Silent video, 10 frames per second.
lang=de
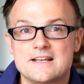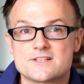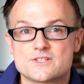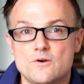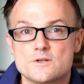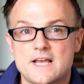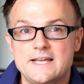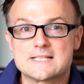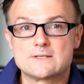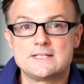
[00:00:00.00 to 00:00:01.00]
Soros
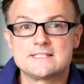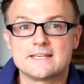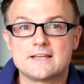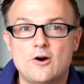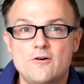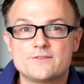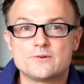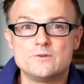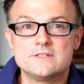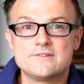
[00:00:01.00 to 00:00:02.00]
eigentlich zuletzt gekauft
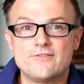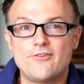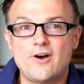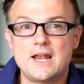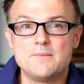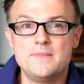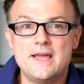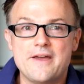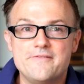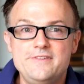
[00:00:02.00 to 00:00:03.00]
und vor allem
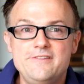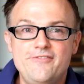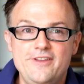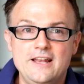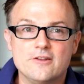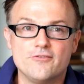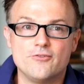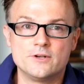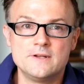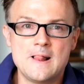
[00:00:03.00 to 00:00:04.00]
wie viel
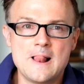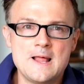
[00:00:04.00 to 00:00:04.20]
davon?